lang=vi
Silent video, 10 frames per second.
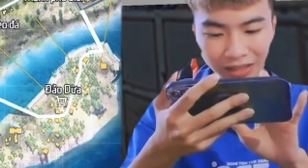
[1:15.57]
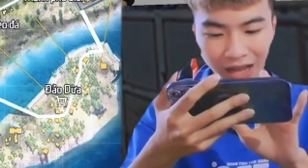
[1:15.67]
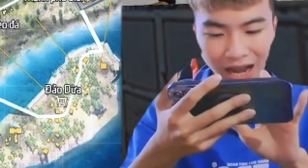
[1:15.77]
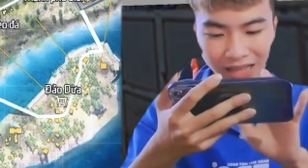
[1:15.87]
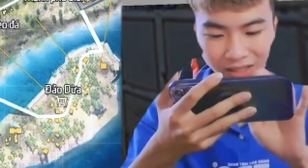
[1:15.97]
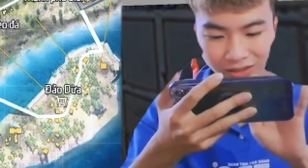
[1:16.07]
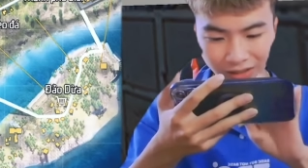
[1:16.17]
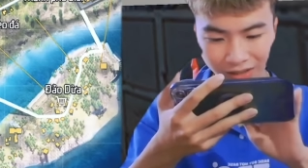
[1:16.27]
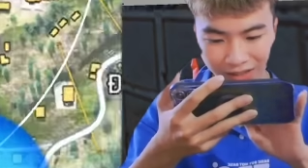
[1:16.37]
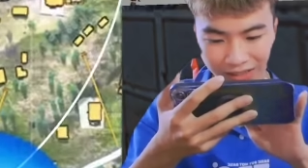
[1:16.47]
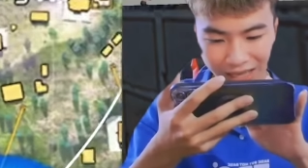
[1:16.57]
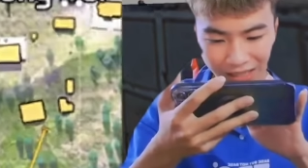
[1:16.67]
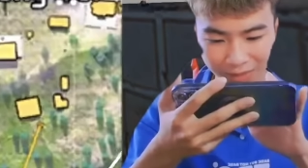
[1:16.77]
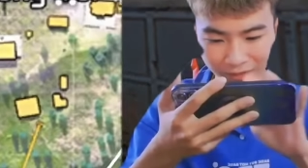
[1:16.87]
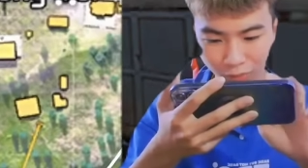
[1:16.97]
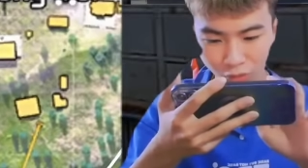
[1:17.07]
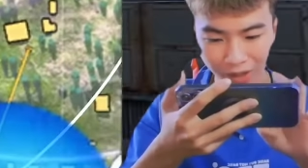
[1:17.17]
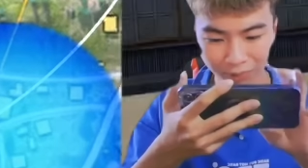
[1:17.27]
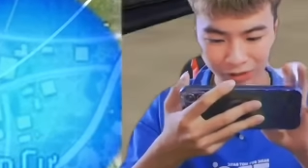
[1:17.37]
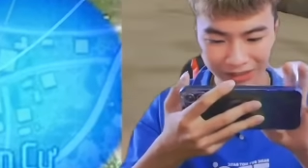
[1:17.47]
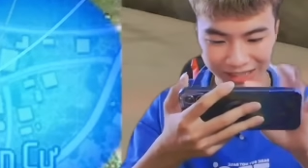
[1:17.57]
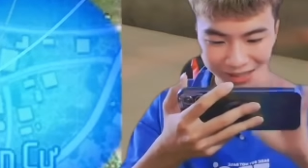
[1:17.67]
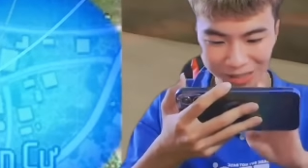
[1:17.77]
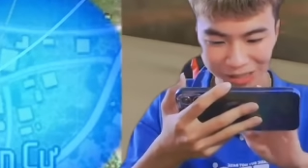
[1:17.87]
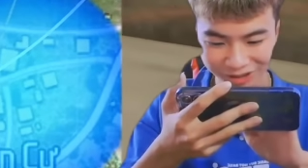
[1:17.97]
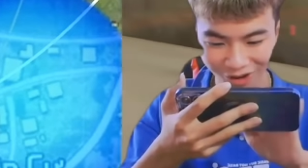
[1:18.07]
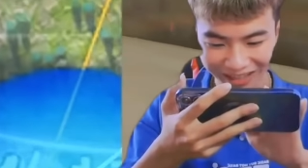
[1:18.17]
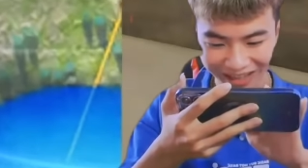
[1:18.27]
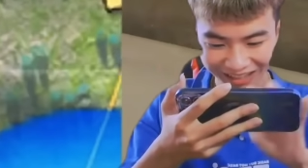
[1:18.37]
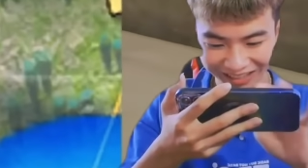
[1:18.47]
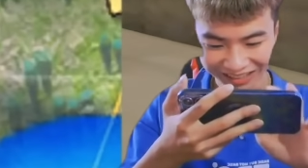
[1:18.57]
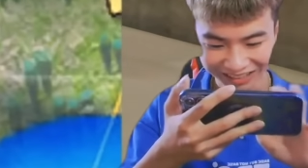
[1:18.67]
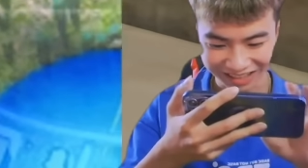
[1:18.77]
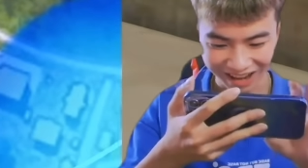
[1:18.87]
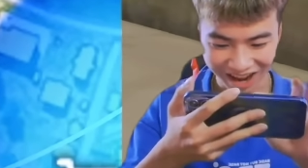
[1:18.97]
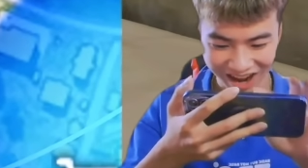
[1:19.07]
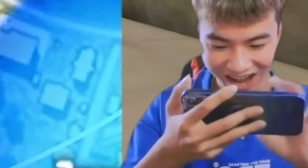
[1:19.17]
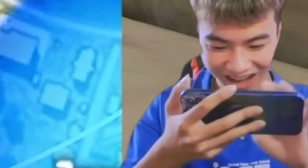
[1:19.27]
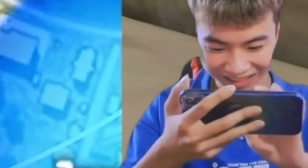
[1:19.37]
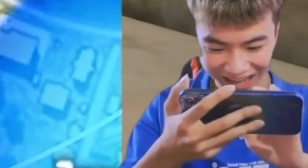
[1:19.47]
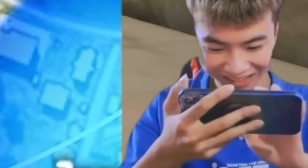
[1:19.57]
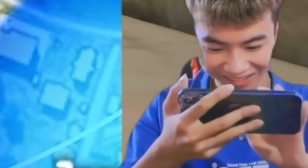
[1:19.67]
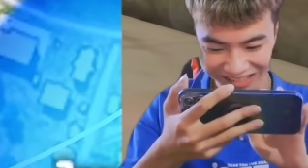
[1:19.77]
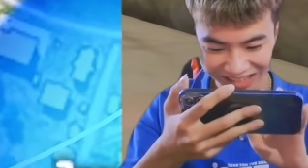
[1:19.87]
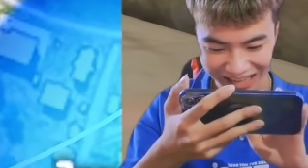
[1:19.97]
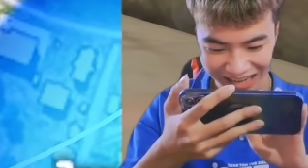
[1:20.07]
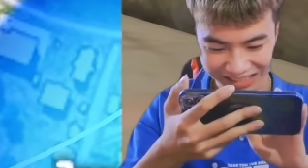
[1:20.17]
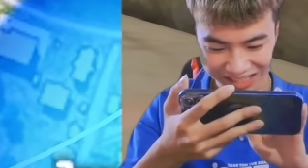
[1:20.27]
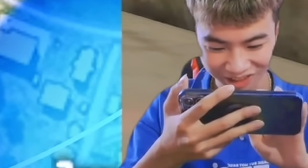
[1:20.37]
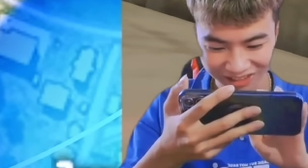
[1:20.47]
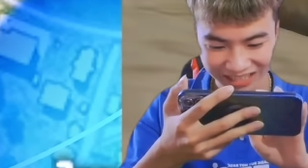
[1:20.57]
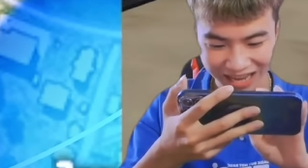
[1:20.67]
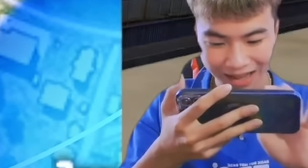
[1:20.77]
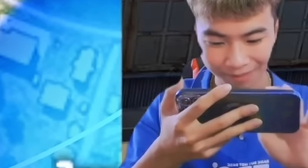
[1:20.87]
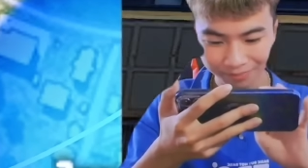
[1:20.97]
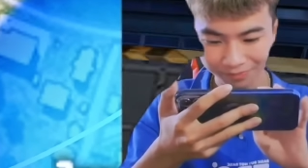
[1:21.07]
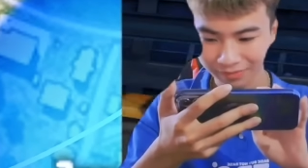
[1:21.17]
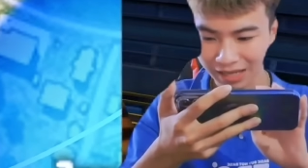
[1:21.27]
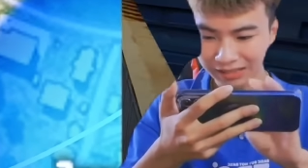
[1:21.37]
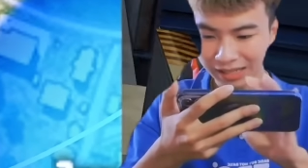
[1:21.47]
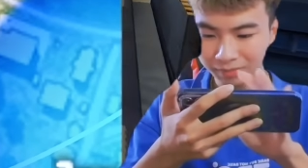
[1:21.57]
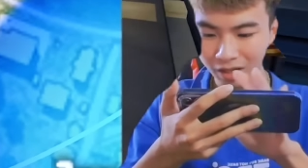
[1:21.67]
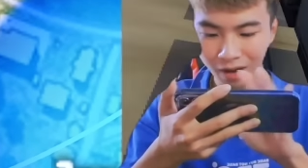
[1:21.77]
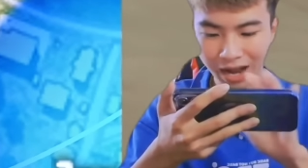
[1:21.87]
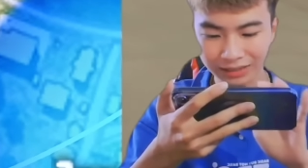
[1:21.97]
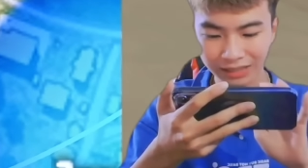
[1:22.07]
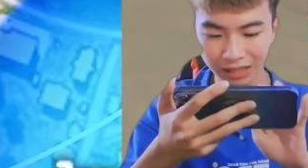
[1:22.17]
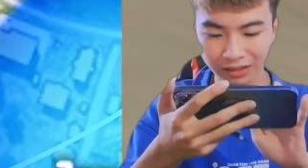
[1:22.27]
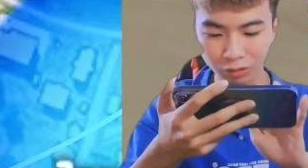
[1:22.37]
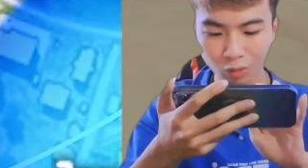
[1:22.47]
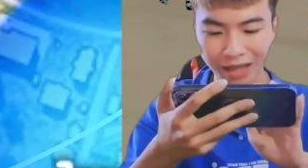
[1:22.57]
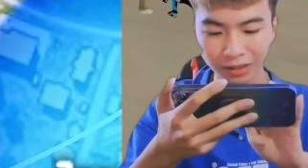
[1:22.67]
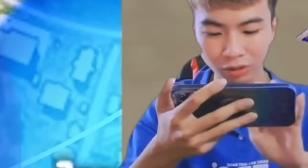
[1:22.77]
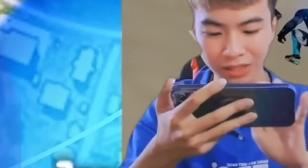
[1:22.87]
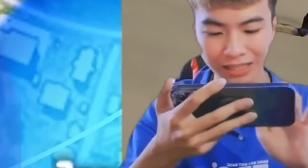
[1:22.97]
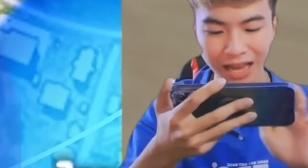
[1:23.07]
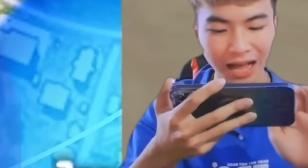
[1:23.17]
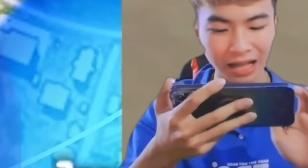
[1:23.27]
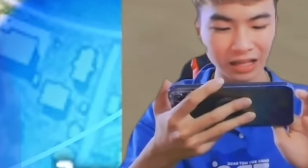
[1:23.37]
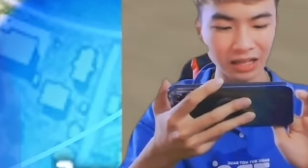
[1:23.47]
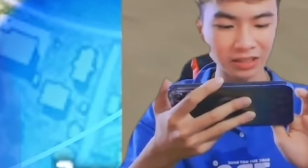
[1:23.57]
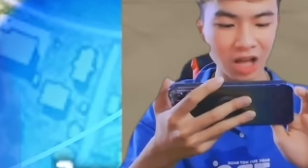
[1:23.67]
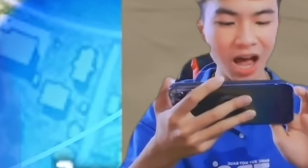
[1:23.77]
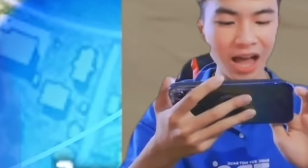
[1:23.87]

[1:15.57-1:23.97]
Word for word: Đấy, giữa xưởng cơ khí nhá, để mình phóng to lên một tí nha anh em nhìn cho rõ nhá. Đó, đấy thấy chưa? Thả cái Z zone đây nhá. Để xem liệu ai sẽ là người toang đầu tiên nhá. Rồi,